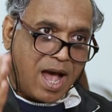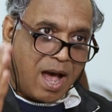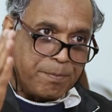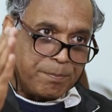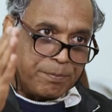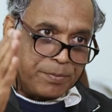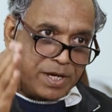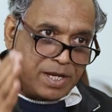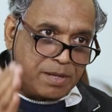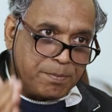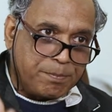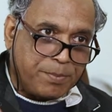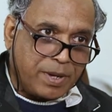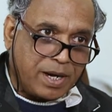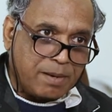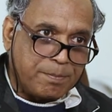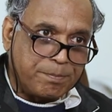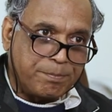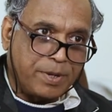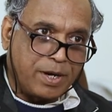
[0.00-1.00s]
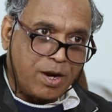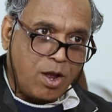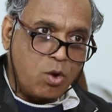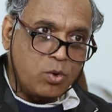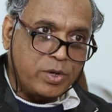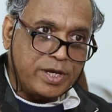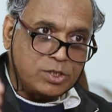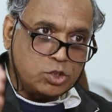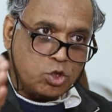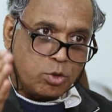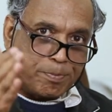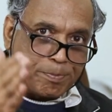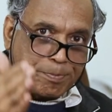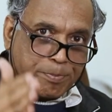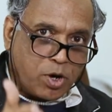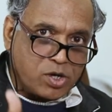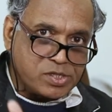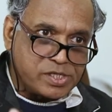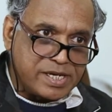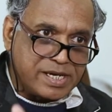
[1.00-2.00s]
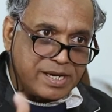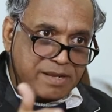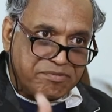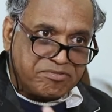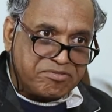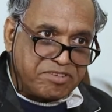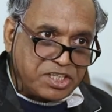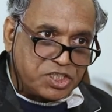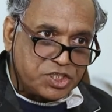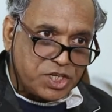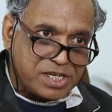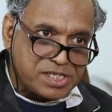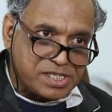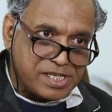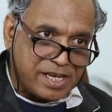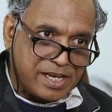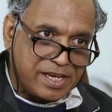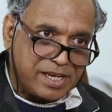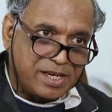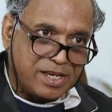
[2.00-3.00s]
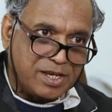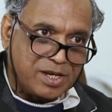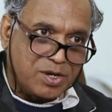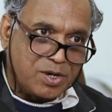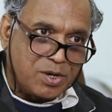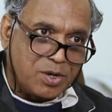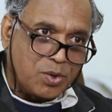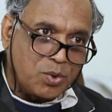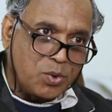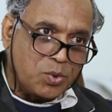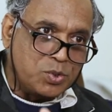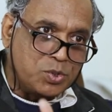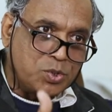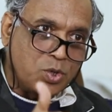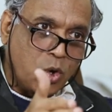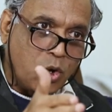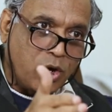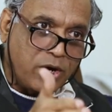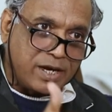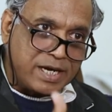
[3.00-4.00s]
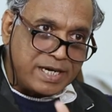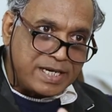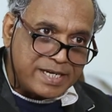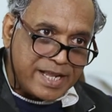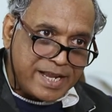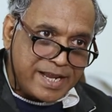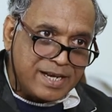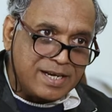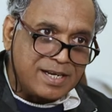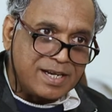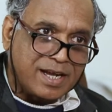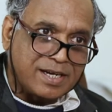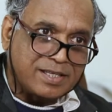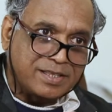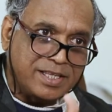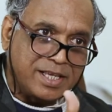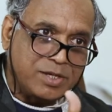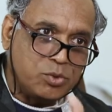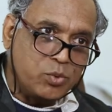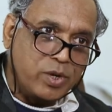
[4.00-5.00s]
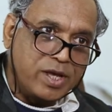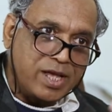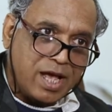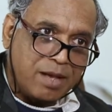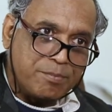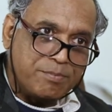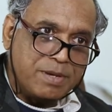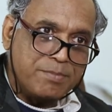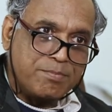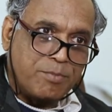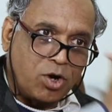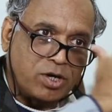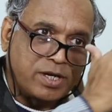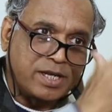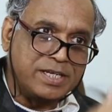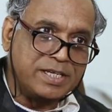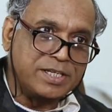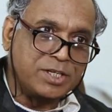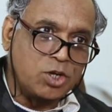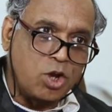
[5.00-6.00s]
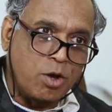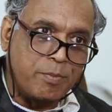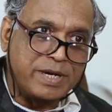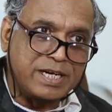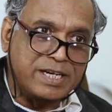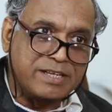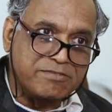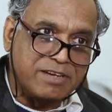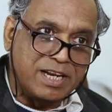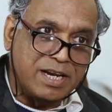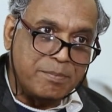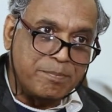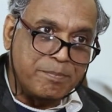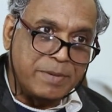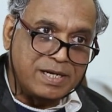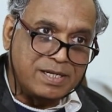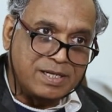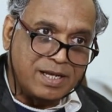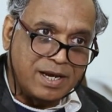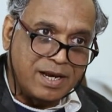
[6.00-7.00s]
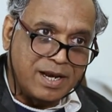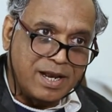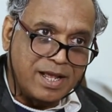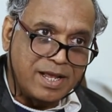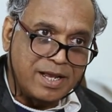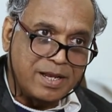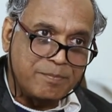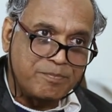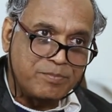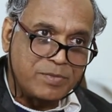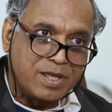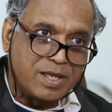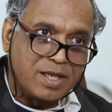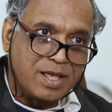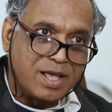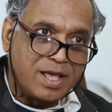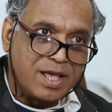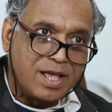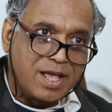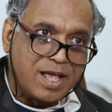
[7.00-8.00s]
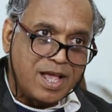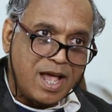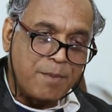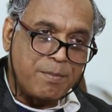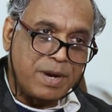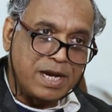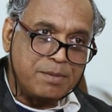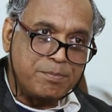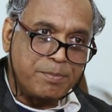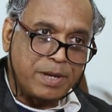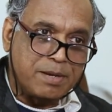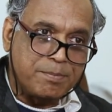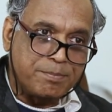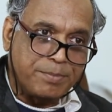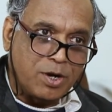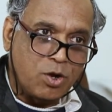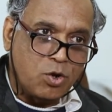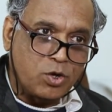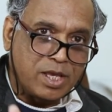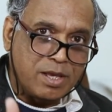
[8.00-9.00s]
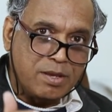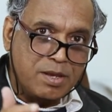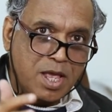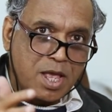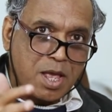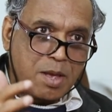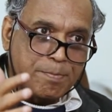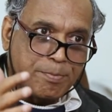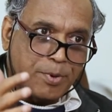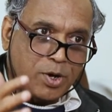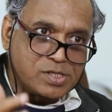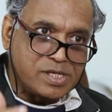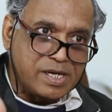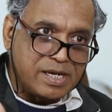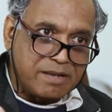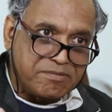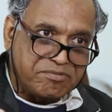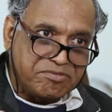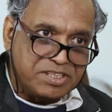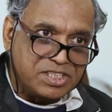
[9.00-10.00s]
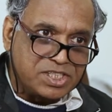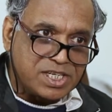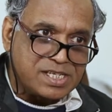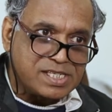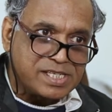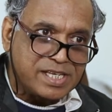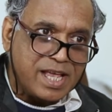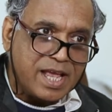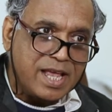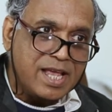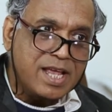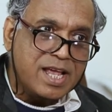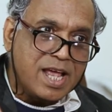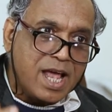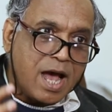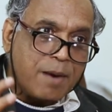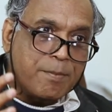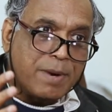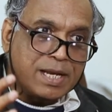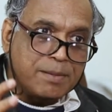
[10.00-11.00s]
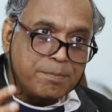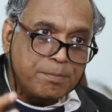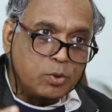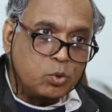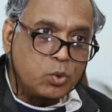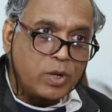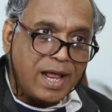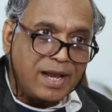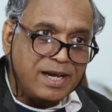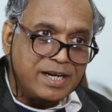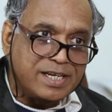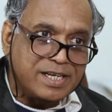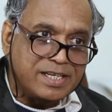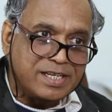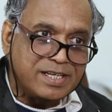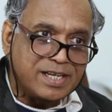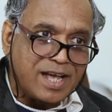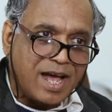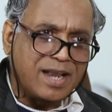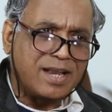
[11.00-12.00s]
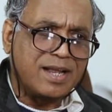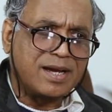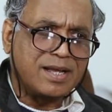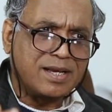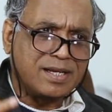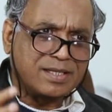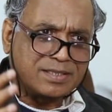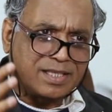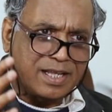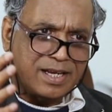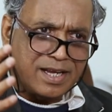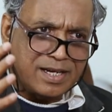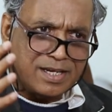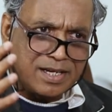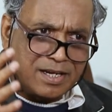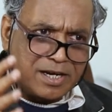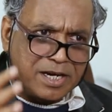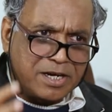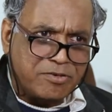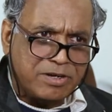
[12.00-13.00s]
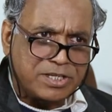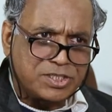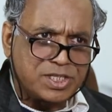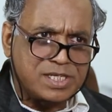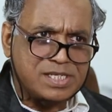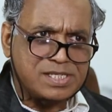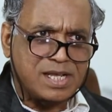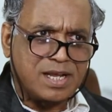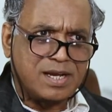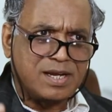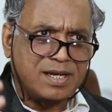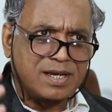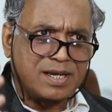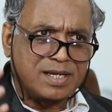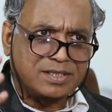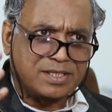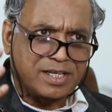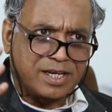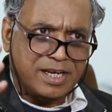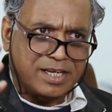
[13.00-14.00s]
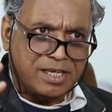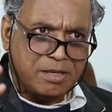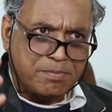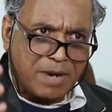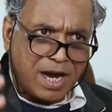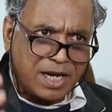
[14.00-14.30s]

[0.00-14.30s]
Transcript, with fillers: अपनी परंपराओं के जो पॉजिटिव फीचर्स हैं उनको रिटेन करते हुए हमें मॉडर्न इकोनॉमिक डेवलपमेंट करना है हमारी परंपराओं के पॉजिटिव फीचर्स क्या हैं हमारी प्लूरैलिटी अलग अलग तरह के लिटरेचर्स अलग अलग तरह की